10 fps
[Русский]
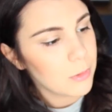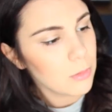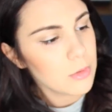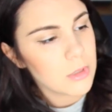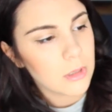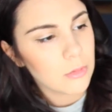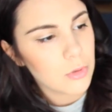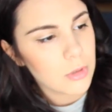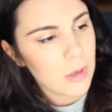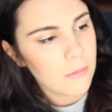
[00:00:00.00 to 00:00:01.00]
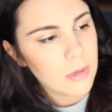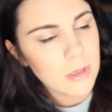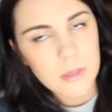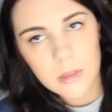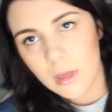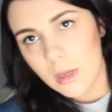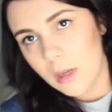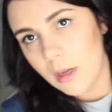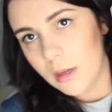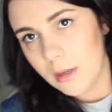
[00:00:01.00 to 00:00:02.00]
плюс, это уже на вырост,
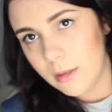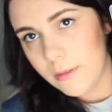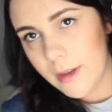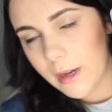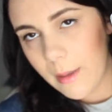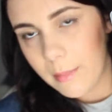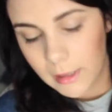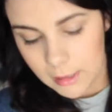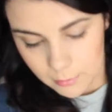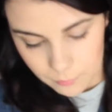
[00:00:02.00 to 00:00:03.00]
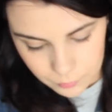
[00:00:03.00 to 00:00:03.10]
а, две капельки.